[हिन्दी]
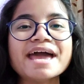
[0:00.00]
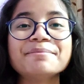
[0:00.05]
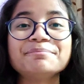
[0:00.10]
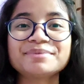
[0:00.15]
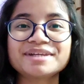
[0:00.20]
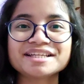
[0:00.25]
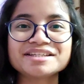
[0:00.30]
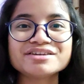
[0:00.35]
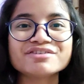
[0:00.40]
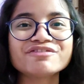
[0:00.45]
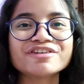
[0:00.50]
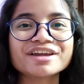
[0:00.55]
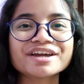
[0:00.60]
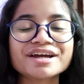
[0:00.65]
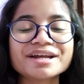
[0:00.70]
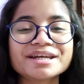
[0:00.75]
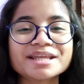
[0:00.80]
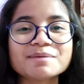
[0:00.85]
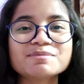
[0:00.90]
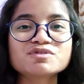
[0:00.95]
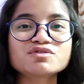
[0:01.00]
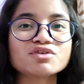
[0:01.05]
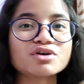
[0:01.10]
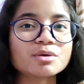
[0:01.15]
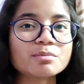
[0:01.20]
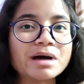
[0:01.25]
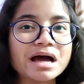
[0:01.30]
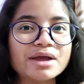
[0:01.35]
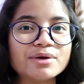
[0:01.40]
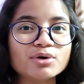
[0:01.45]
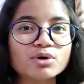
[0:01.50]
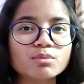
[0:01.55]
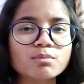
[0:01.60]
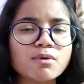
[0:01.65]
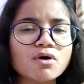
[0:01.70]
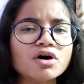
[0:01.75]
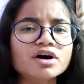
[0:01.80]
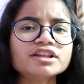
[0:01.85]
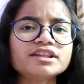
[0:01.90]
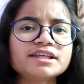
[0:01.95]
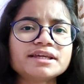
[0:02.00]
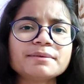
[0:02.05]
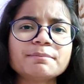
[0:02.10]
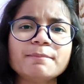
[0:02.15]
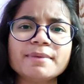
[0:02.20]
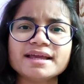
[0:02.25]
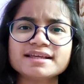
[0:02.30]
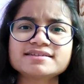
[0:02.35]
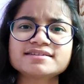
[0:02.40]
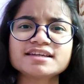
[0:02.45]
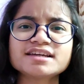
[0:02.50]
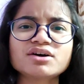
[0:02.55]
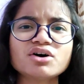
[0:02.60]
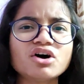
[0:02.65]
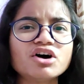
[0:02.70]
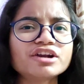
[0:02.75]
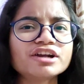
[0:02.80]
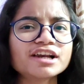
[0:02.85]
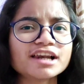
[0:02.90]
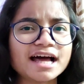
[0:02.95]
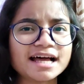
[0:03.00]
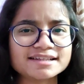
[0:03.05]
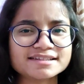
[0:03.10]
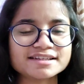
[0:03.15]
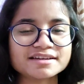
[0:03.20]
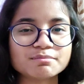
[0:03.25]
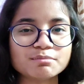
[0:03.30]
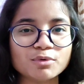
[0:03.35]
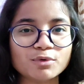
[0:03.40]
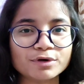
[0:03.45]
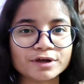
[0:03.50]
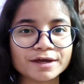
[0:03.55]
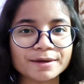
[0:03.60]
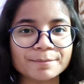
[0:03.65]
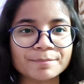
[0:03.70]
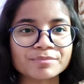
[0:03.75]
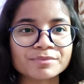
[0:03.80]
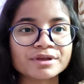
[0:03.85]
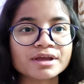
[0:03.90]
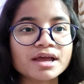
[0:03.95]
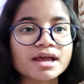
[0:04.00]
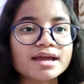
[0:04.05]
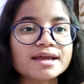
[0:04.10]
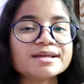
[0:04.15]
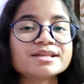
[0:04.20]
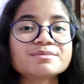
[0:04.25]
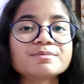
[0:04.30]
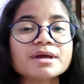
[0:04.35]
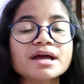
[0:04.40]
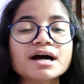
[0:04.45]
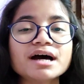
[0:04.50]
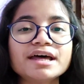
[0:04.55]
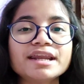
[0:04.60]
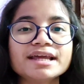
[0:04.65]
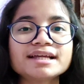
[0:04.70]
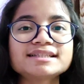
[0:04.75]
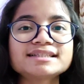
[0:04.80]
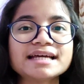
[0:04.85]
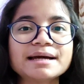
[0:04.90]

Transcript: एमटीजी फिंगर टिप्स फॉर बायो बहुत ही बेसिक और क्लासिक बुक है इसमें हर एक